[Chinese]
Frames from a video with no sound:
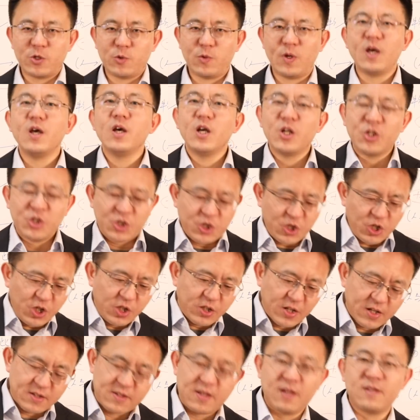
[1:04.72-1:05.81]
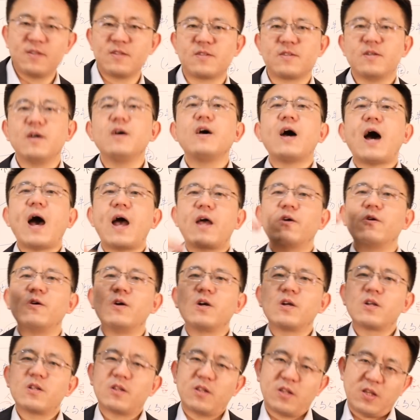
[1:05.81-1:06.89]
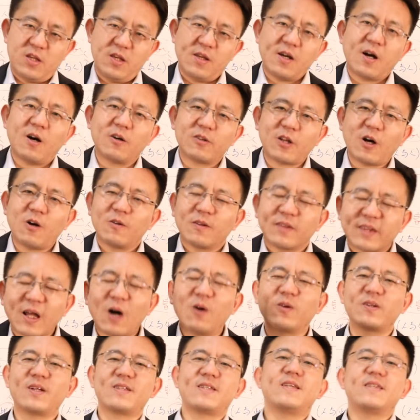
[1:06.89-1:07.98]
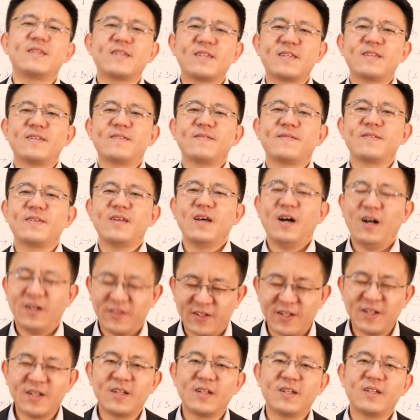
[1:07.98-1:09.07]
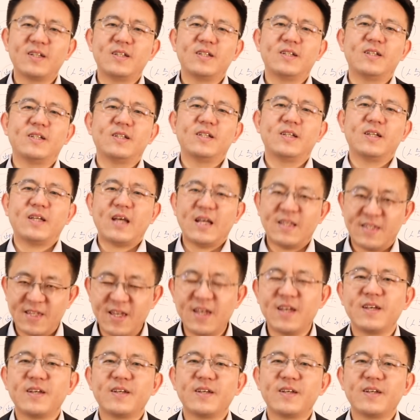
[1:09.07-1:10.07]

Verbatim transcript: 决技的层次，还要提高到道的层次。好的，感谢。